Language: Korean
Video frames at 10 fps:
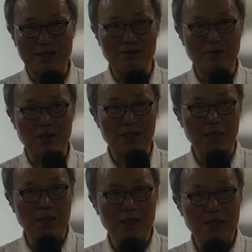막히죠.
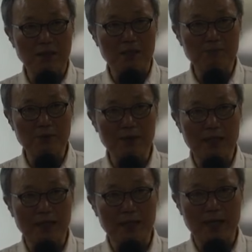이렇게 장
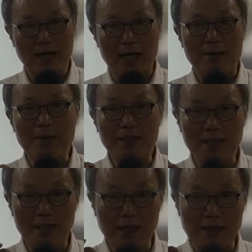보드리아르의
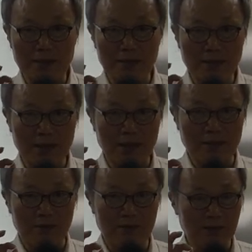아메리카라는
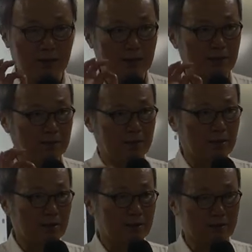책에서 그런
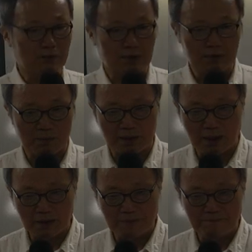말을 쓰고
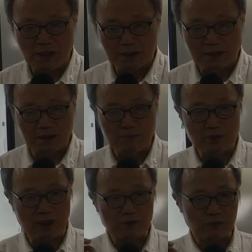있습니다. 근데
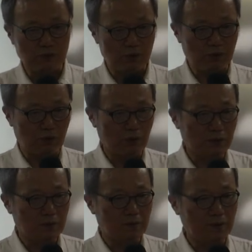시뮬라스용도 있고,
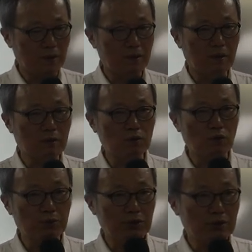그 다음에
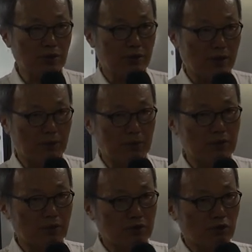소비의 사회가
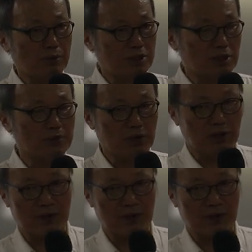먼저 1970년에